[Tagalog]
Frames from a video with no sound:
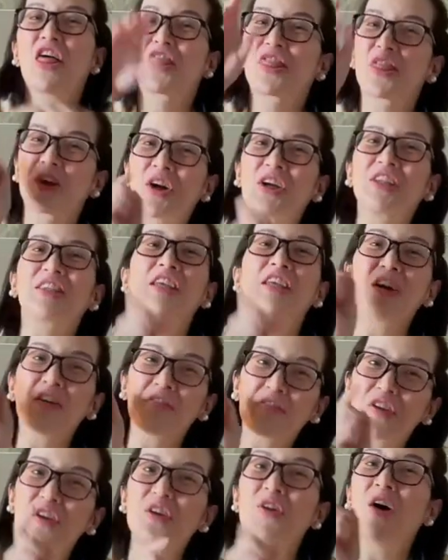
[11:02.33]
30
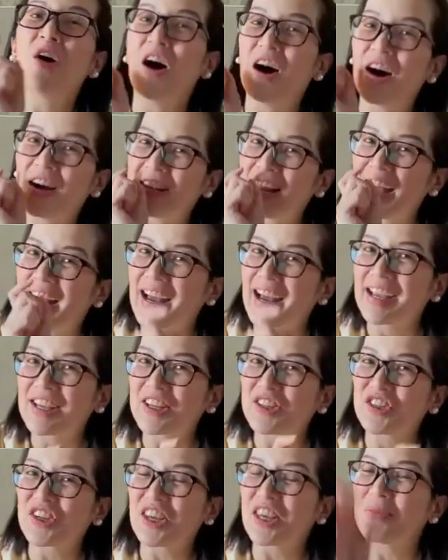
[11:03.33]
of you on
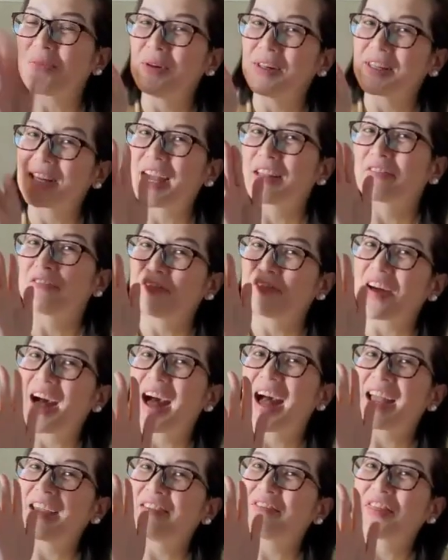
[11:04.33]
IG will get
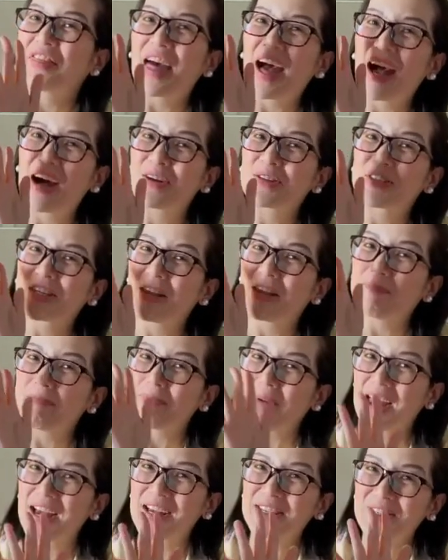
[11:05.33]
5,000
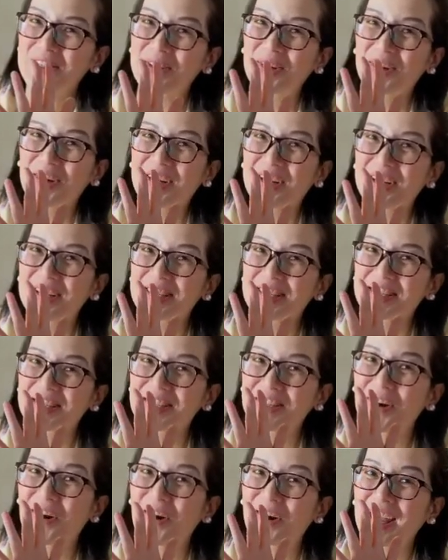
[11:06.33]
pesos. Ooh,
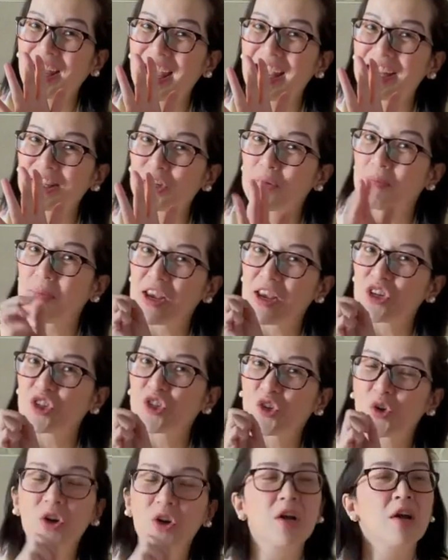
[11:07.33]
so, okay, so make
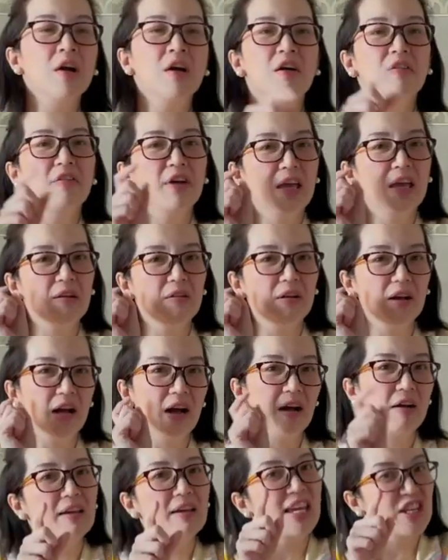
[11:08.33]
sure
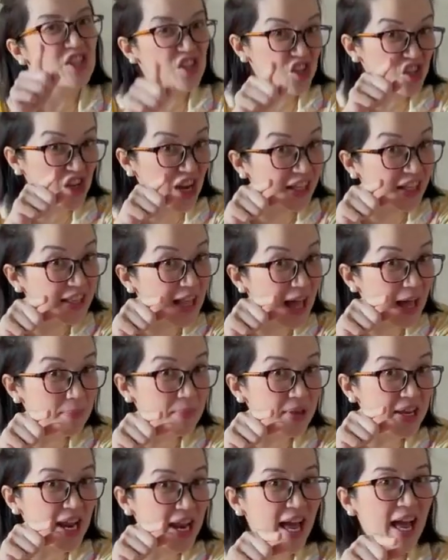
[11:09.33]
i-check
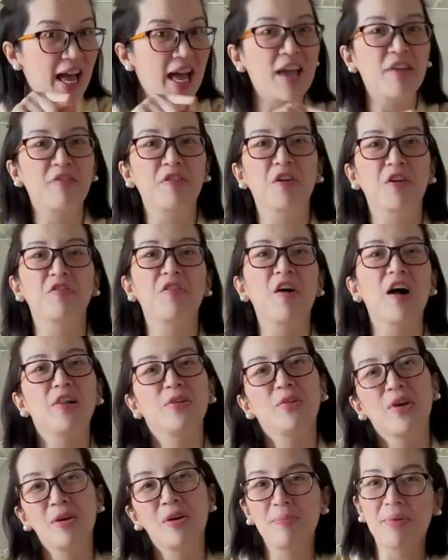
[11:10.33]
namin na ah, if you're
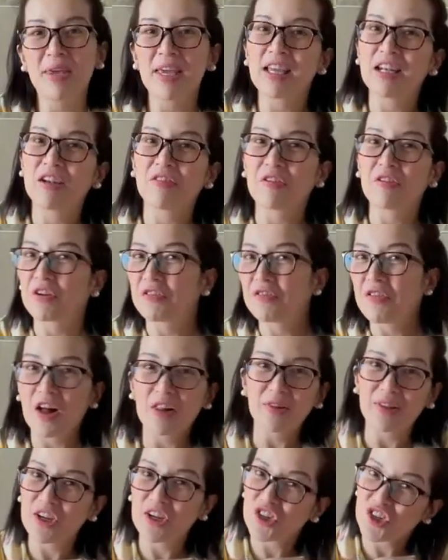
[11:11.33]
following me and if you're
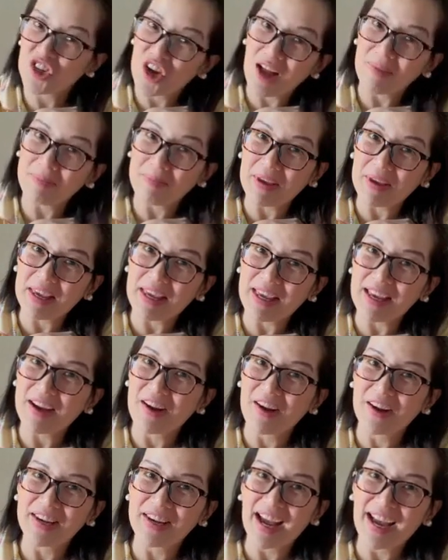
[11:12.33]
following Shopee
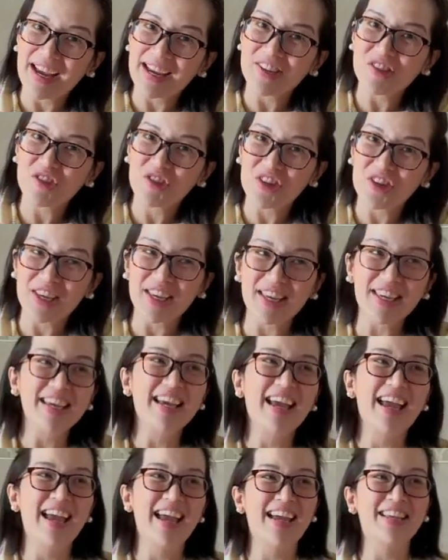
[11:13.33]
on IG
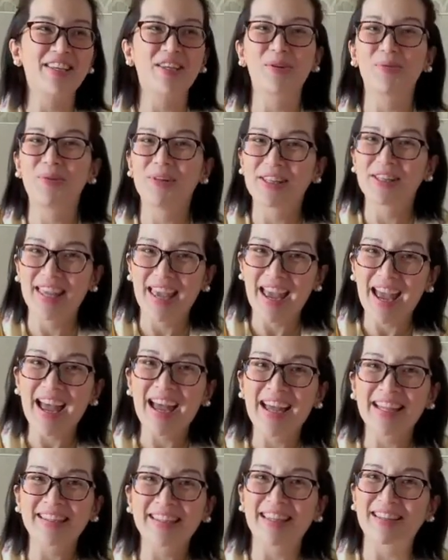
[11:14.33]
and you will
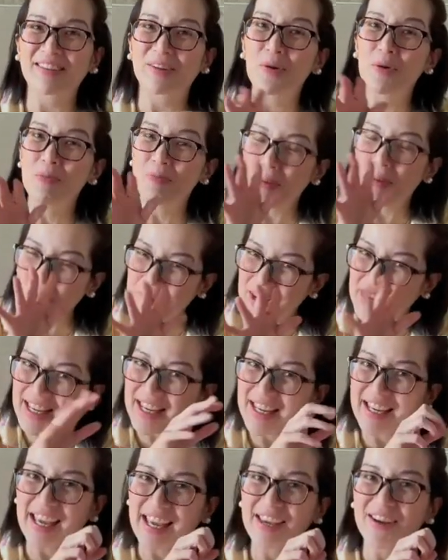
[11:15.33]
get, kung
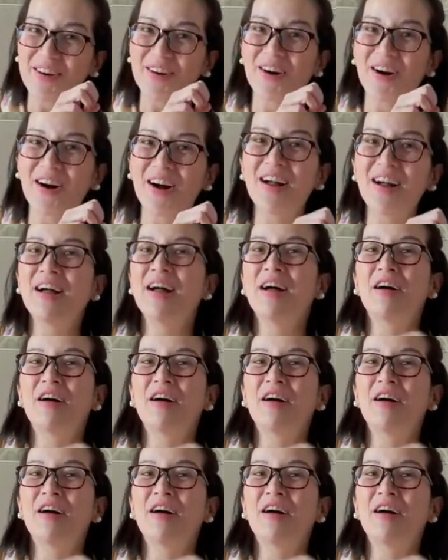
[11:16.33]
mapili kayo,